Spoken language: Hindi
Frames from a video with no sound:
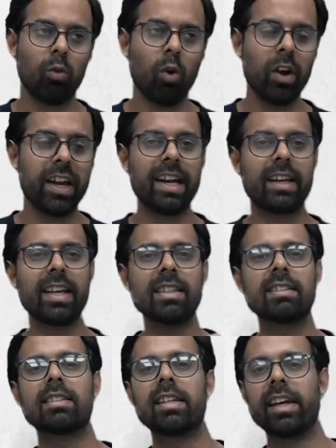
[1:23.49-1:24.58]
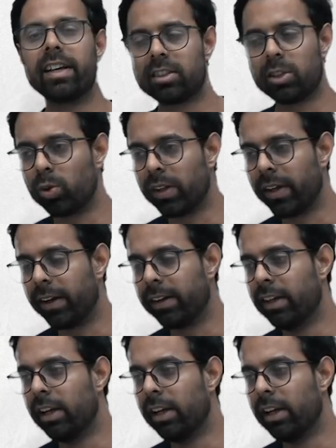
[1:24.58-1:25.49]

वो 1868 से होती है